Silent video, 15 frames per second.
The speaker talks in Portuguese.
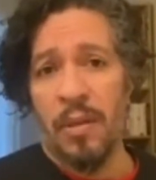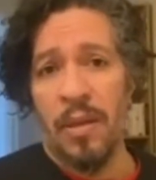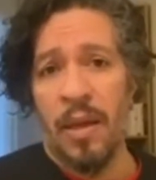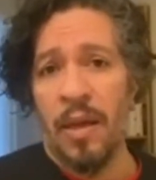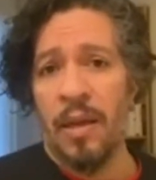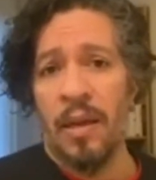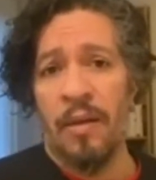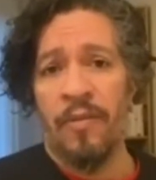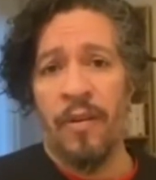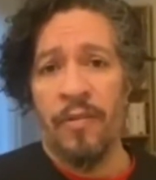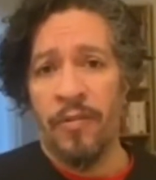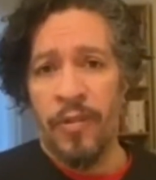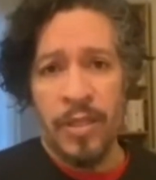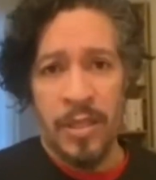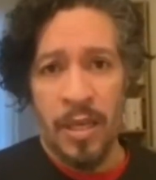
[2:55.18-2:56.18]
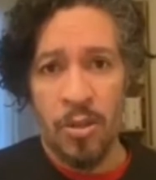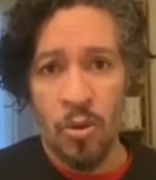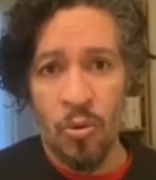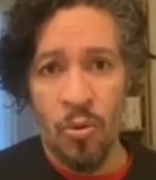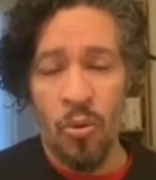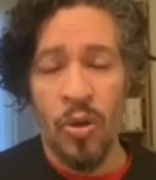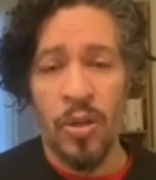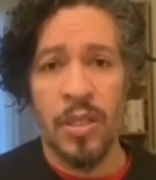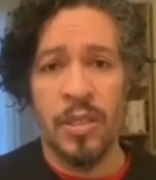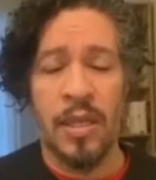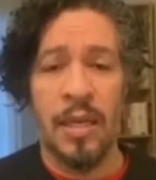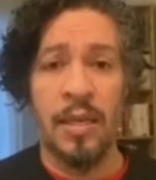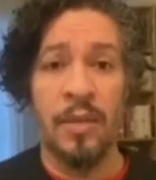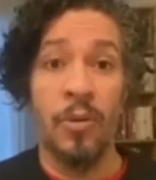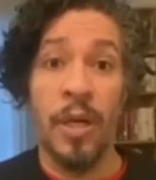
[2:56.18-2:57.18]
é, lavava, fazia as coisas
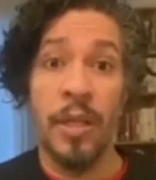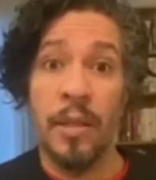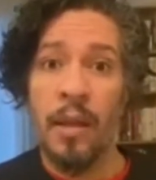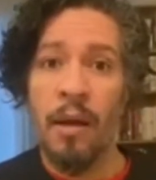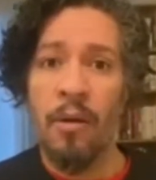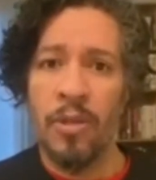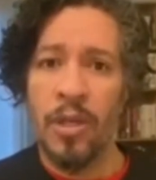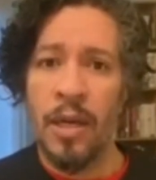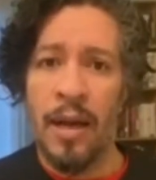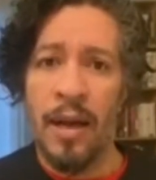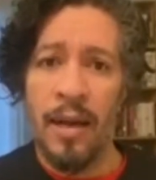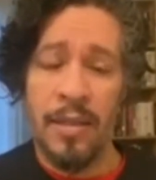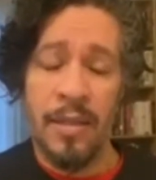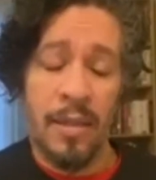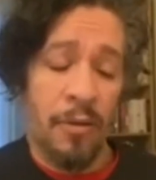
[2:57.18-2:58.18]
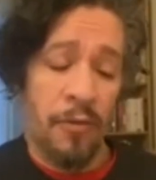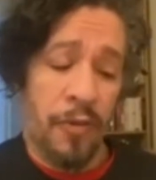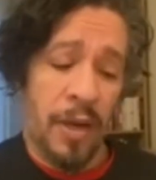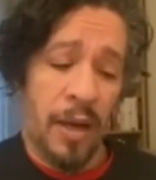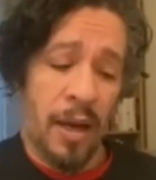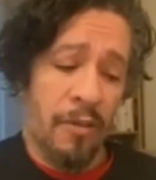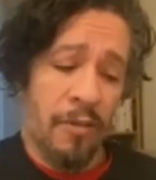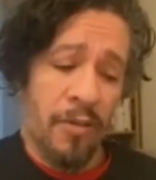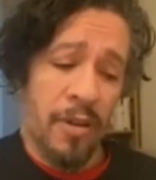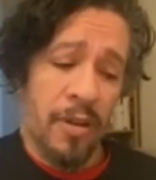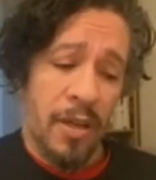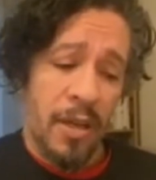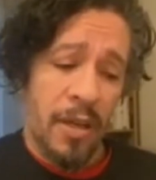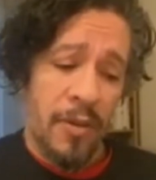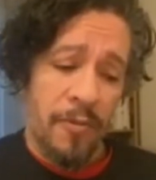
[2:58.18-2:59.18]
ali no quintal de casa e eu ficava
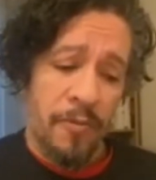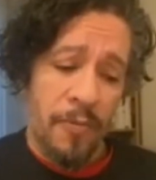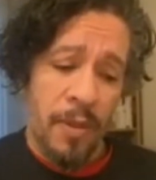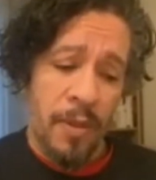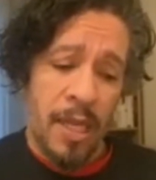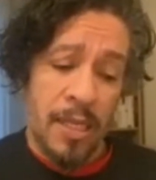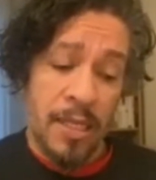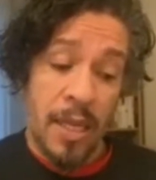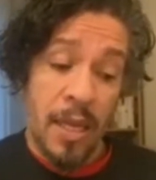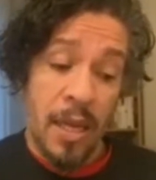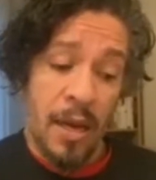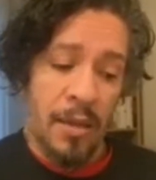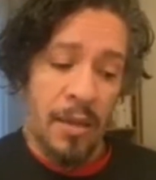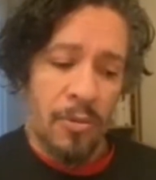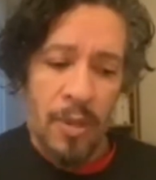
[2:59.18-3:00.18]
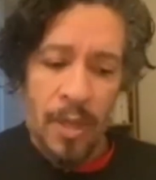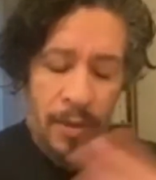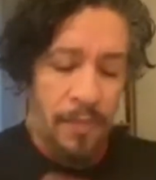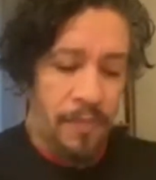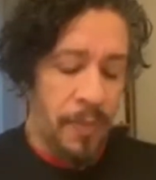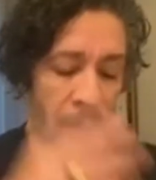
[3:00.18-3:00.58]
desenhando, né?